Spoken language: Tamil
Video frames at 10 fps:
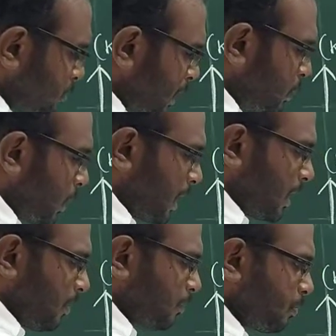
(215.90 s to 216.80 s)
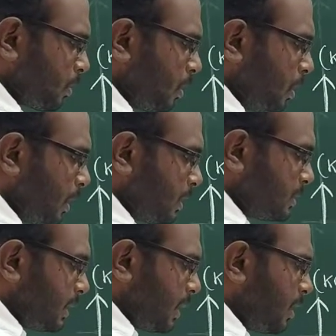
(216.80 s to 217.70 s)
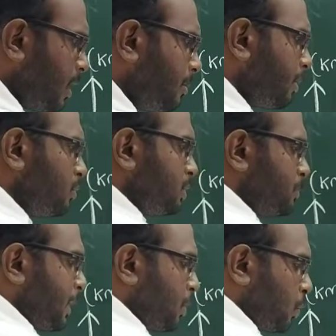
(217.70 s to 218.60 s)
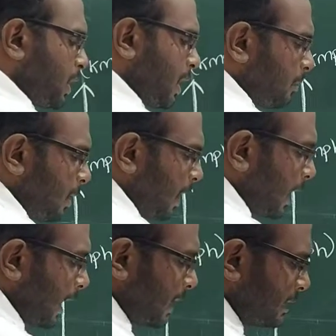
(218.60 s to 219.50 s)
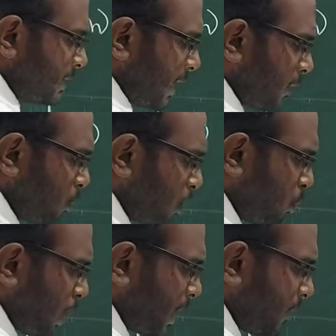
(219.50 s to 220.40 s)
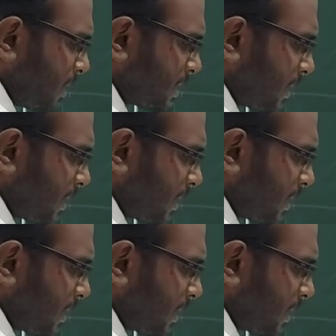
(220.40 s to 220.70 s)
ஸ்பீடு குறையதான் சரியா மறுபடியும் ஸ்பீடு கூட தான் கடைசியாக அவர் ஒரு ஒன் ஹவர்